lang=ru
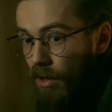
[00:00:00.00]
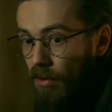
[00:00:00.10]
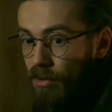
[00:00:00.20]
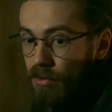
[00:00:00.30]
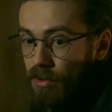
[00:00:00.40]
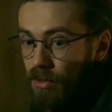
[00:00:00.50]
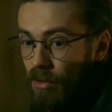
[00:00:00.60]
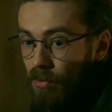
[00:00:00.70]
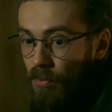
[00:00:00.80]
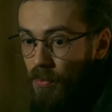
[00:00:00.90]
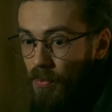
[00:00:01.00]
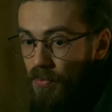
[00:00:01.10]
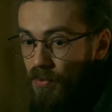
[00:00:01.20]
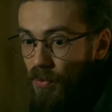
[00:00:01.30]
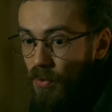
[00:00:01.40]
такая, что, не знаю,
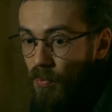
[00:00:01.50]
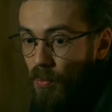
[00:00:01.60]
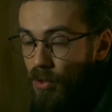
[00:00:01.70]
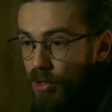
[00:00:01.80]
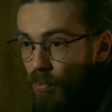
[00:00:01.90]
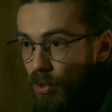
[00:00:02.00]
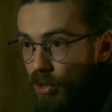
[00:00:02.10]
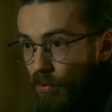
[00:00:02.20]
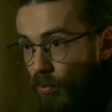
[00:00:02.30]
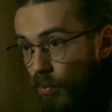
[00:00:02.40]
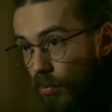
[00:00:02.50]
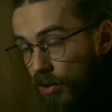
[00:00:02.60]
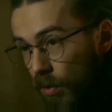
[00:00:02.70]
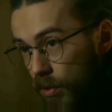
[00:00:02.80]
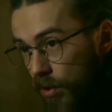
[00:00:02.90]
все больше и больше
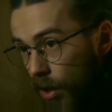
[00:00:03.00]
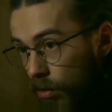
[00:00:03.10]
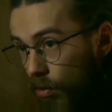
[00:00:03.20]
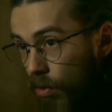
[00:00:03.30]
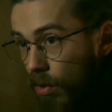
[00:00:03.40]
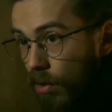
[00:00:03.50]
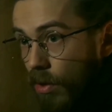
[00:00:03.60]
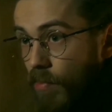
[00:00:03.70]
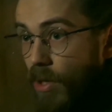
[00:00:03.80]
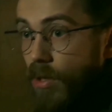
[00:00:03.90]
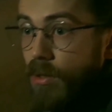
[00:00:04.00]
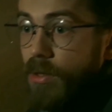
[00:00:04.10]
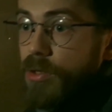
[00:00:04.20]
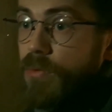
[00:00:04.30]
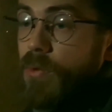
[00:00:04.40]
усиливается контроль, непонятно
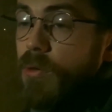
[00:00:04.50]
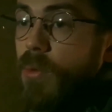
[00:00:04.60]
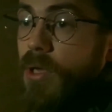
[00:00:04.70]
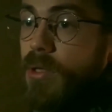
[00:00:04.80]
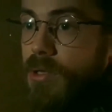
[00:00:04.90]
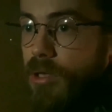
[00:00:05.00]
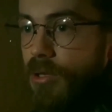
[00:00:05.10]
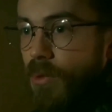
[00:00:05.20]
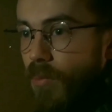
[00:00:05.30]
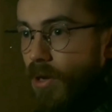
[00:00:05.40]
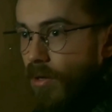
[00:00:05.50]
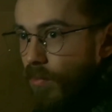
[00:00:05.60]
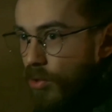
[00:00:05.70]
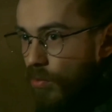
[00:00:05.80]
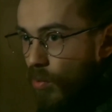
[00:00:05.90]
для чего, непонятно зачем,
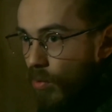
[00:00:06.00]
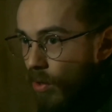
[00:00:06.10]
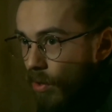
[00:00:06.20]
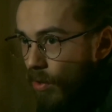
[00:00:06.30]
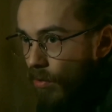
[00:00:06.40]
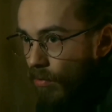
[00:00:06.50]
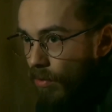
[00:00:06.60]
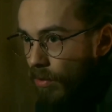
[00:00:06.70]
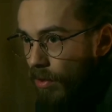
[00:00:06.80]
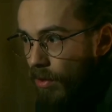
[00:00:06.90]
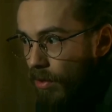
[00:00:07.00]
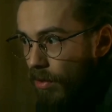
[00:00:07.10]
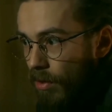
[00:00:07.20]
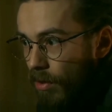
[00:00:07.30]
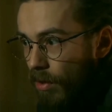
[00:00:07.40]
непонятно почему. Вот.
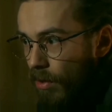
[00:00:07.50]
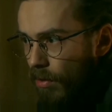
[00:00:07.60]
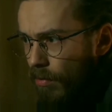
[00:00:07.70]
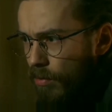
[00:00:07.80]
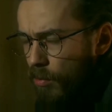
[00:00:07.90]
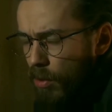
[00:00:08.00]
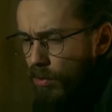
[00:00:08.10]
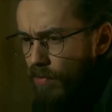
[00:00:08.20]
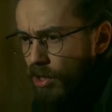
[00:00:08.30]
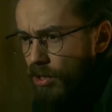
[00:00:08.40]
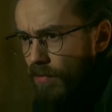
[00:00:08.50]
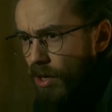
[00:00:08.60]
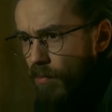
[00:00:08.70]
И, и, в общем, какой-то внешний